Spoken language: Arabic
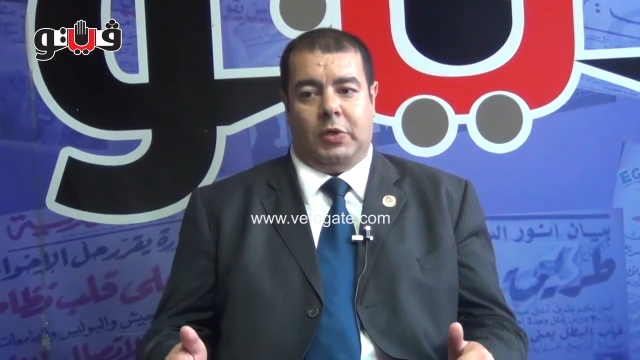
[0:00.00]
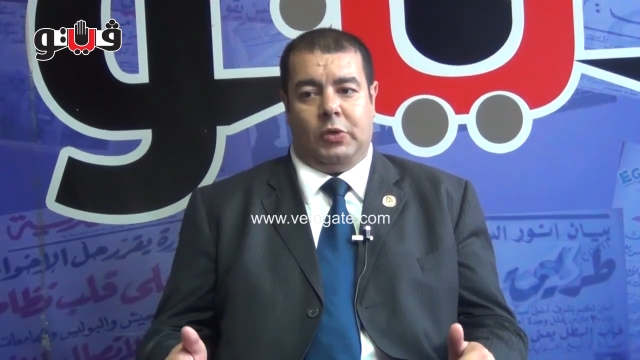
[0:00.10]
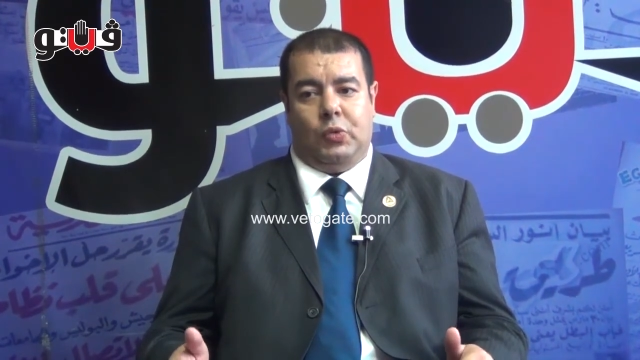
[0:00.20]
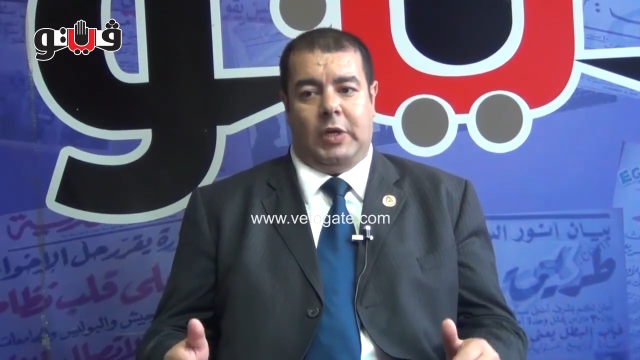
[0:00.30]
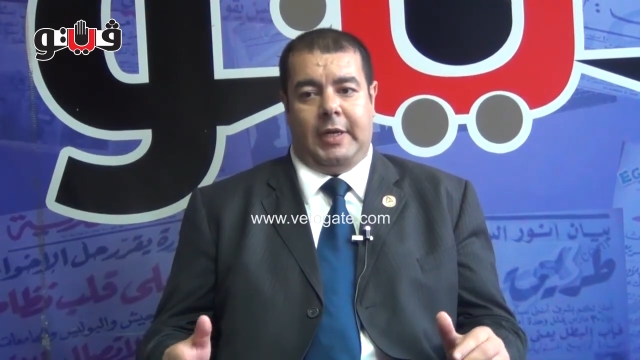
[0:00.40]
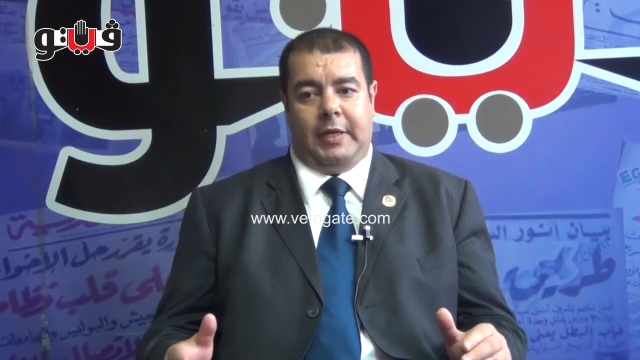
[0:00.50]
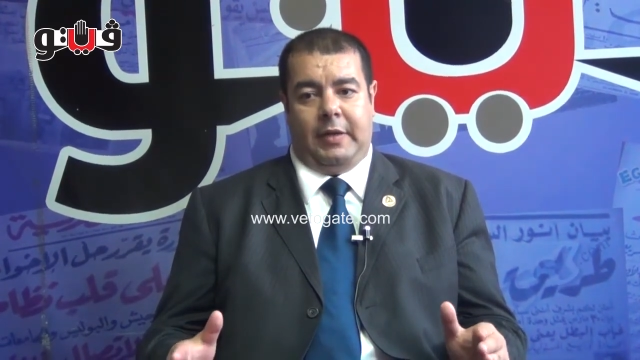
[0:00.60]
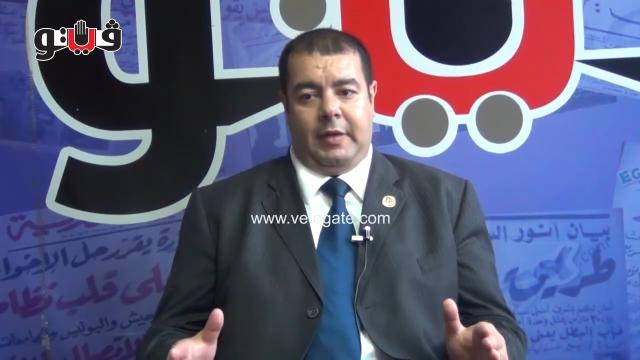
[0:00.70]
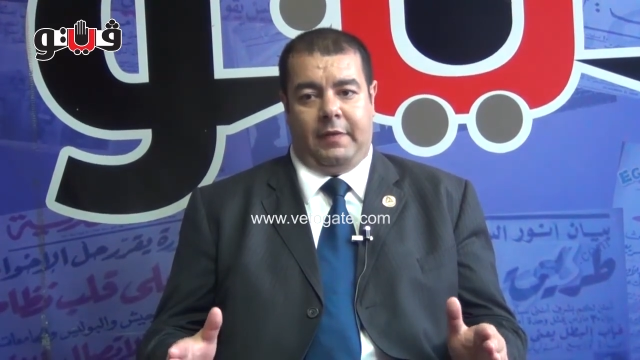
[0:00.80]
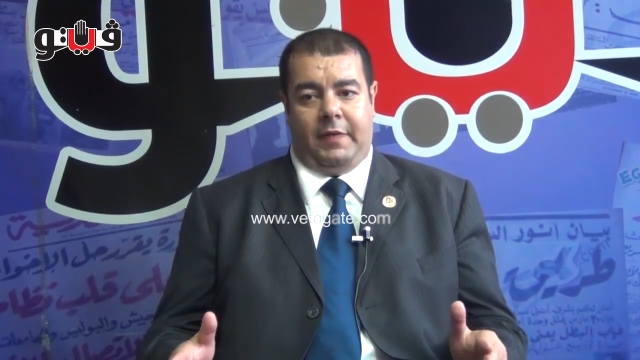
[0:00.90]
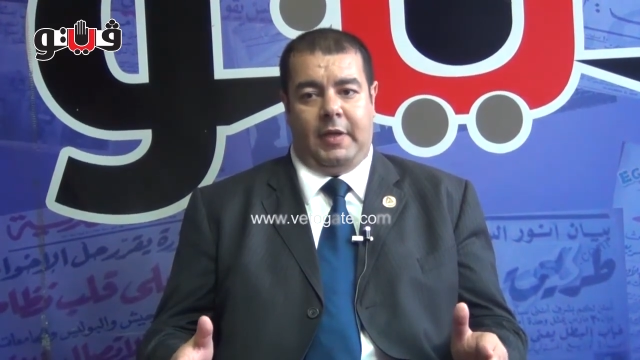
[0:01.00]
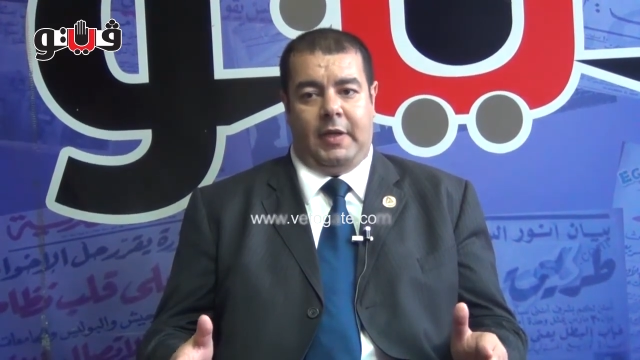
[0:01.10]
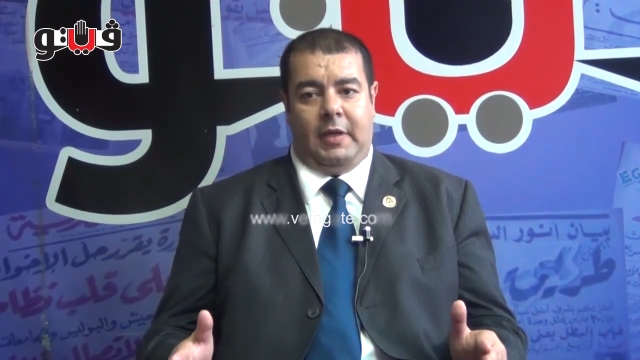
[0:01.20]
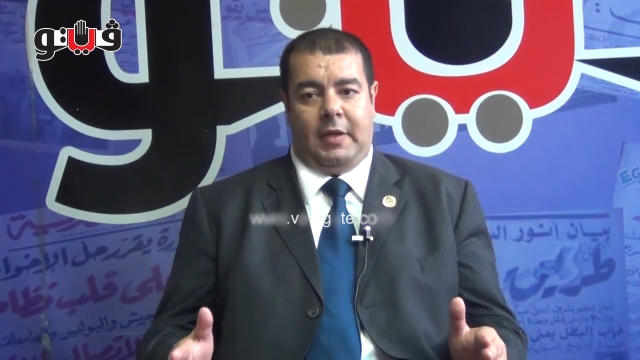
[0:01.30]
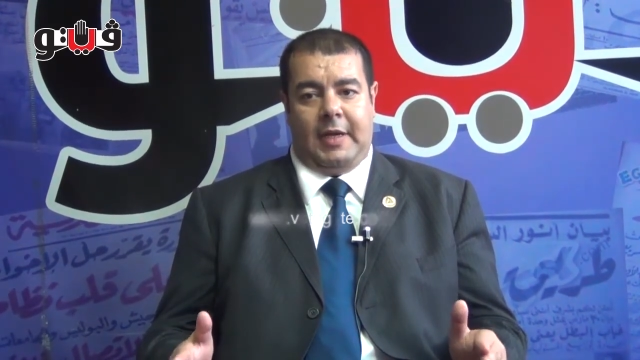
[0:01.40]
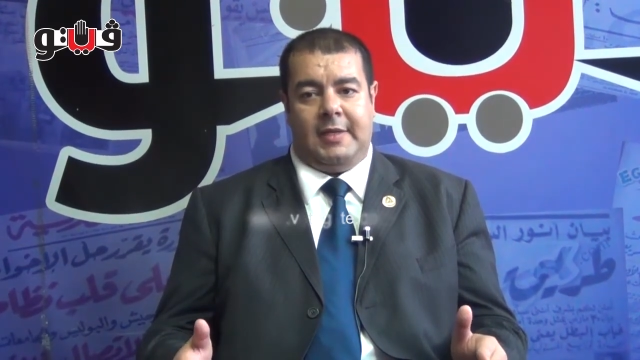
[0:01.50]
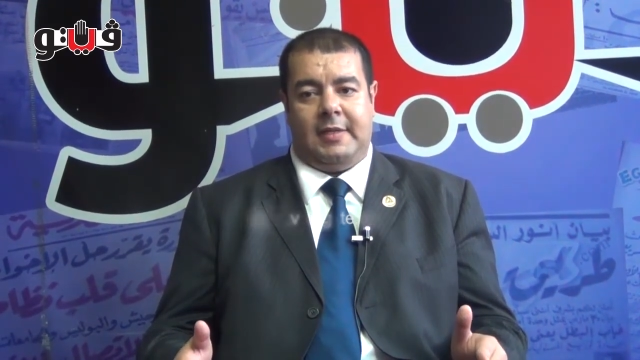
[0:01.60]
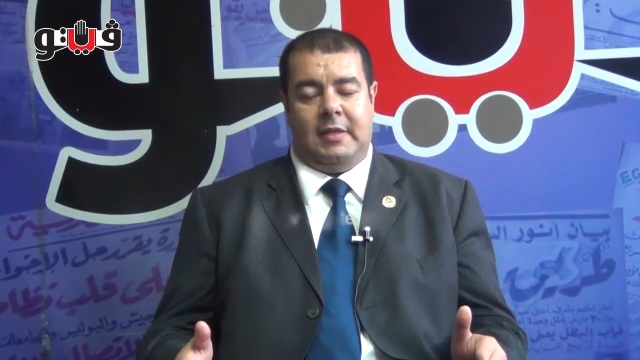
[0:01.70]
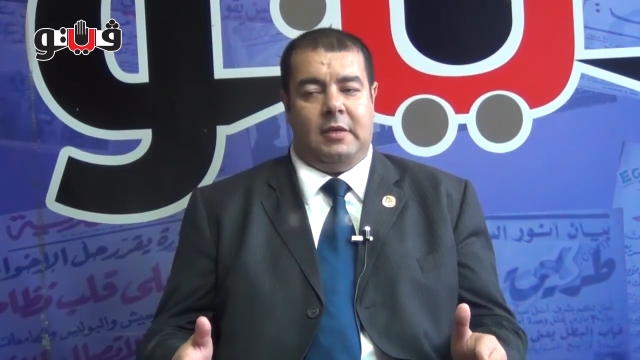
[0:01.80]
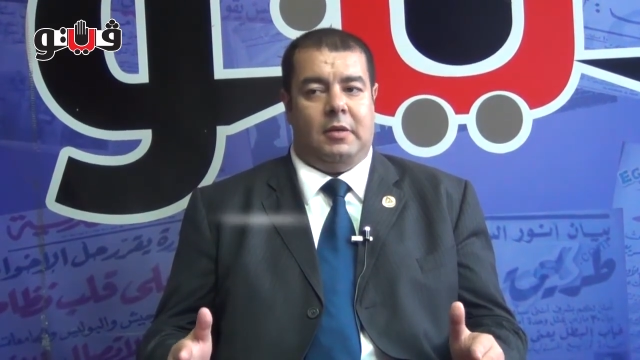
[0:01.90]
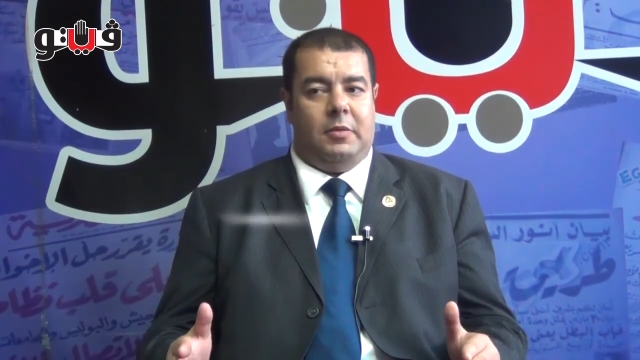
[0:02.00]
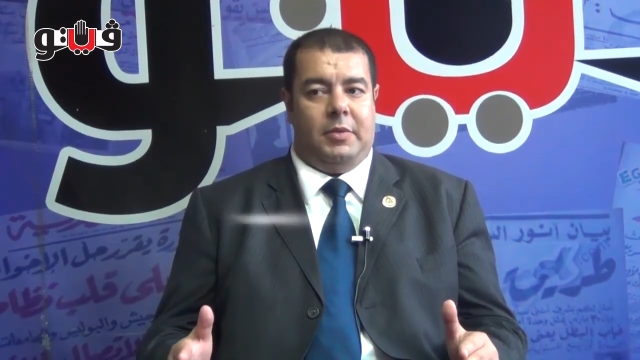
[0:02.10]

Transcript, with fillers: برضو لا ان في كارثه